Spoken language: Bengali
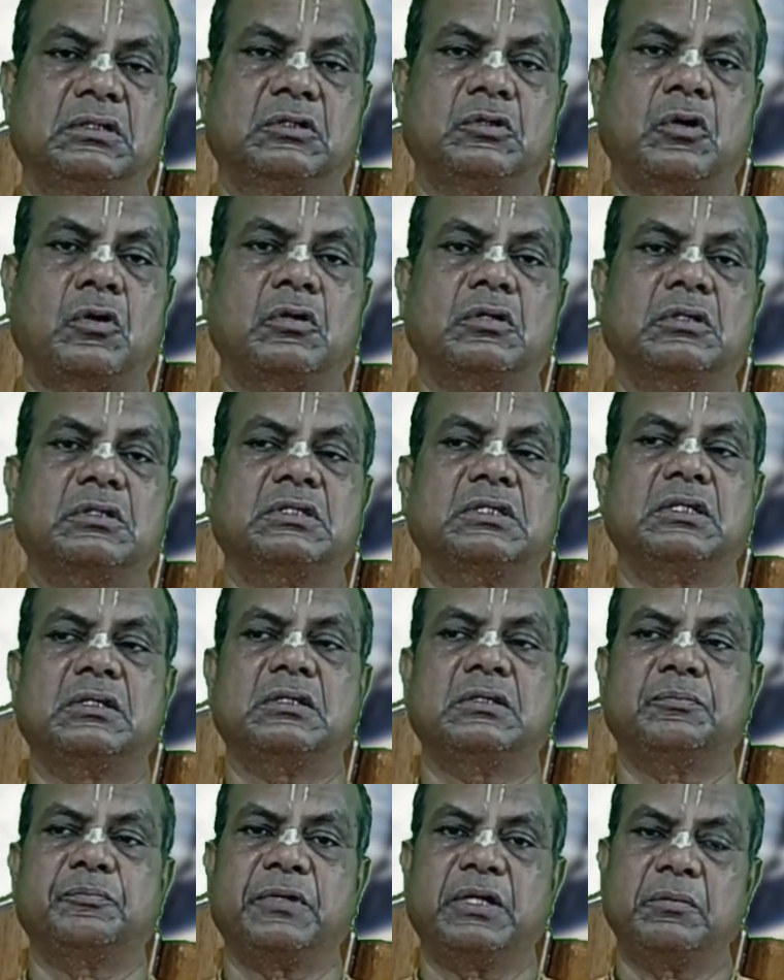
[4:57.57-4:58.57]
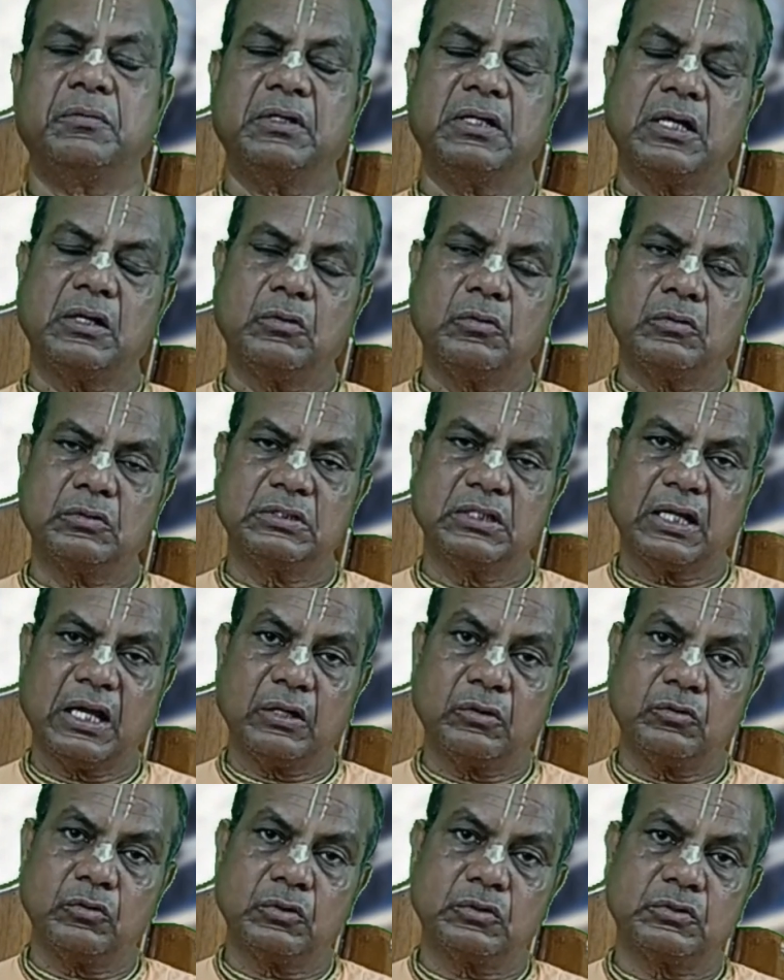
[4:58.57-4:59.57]
তখন সেই প্রেমিকা ও সে
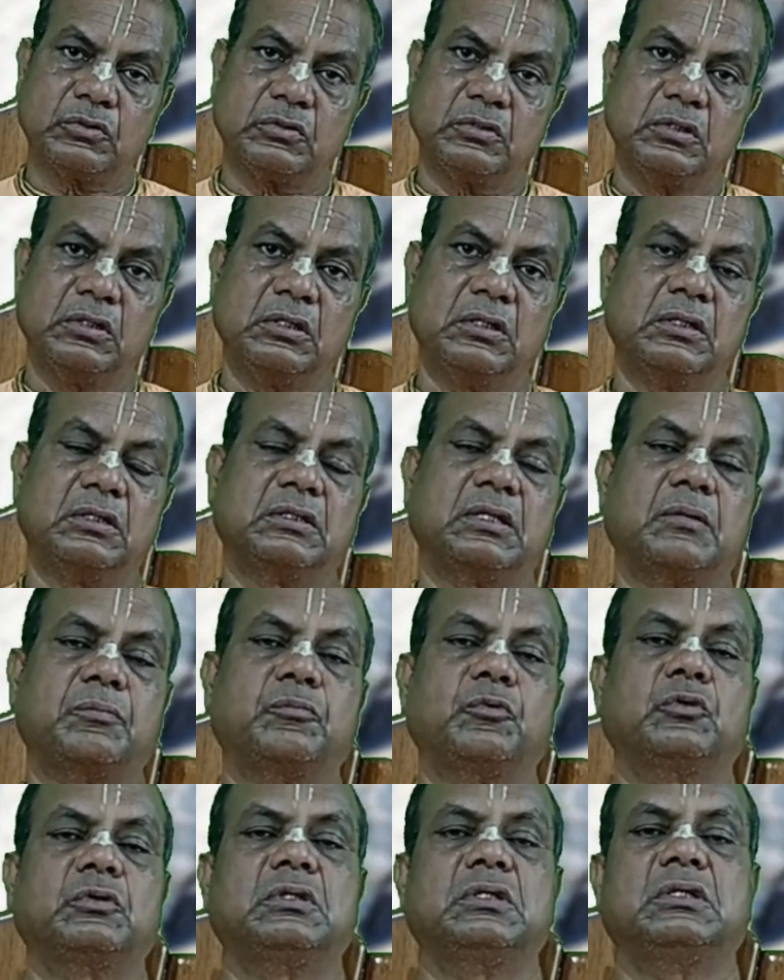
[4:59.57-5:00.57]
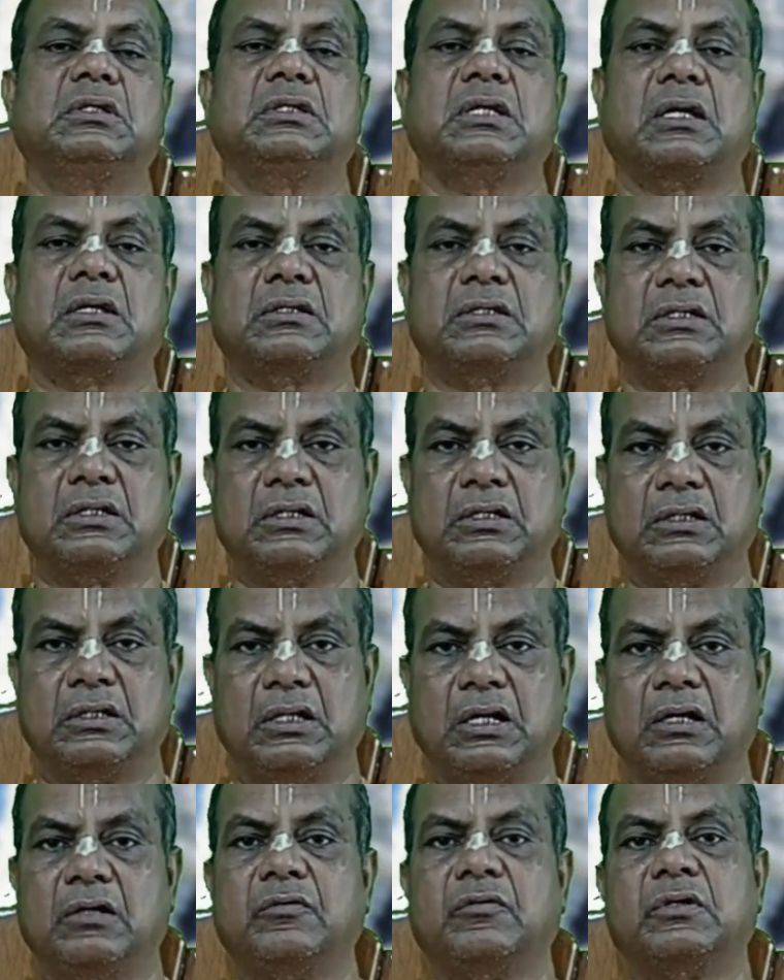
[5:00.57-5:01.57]
রাক্ষস তার প্রতি যার যে
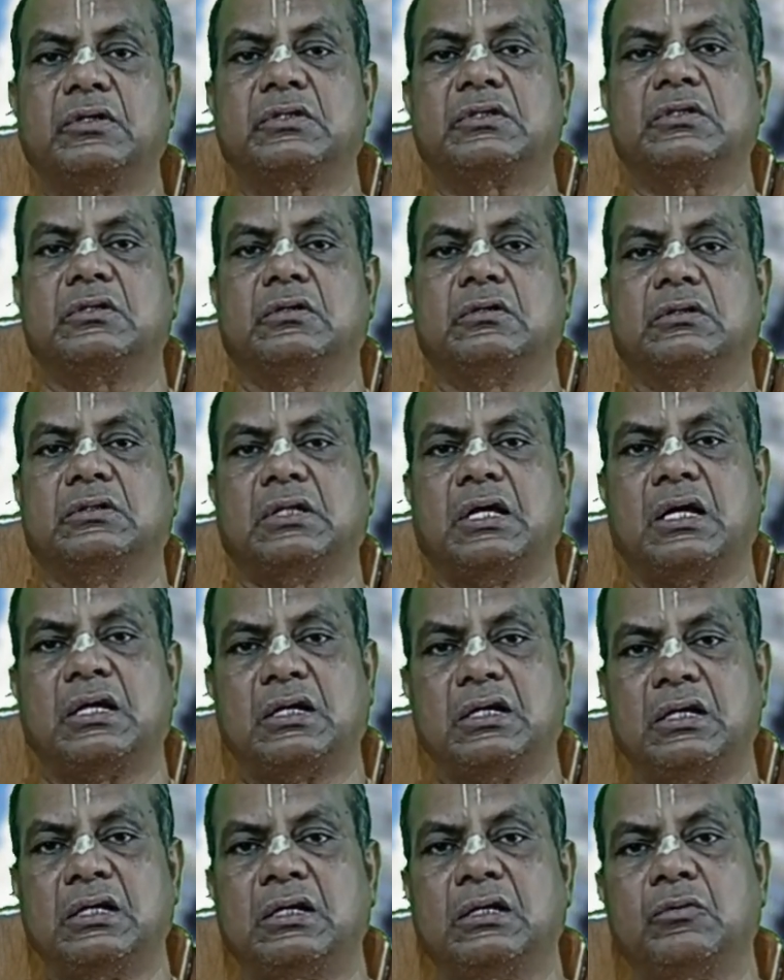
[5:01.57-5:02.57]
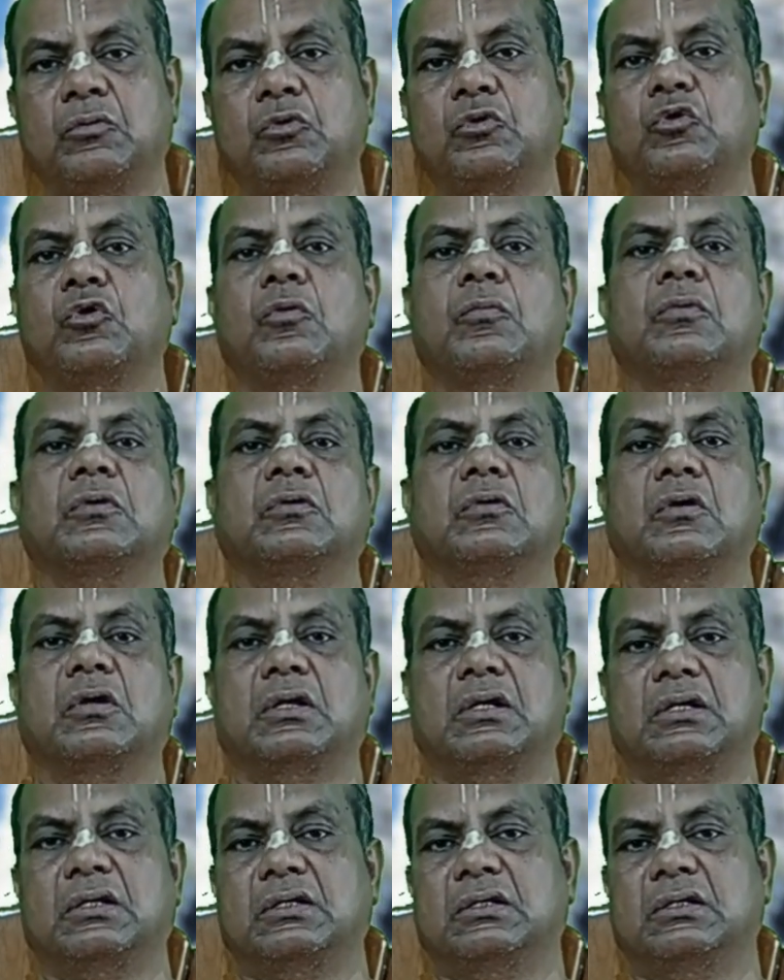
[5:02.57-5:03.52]
লাভার ছিল তাকে অনুগমন করে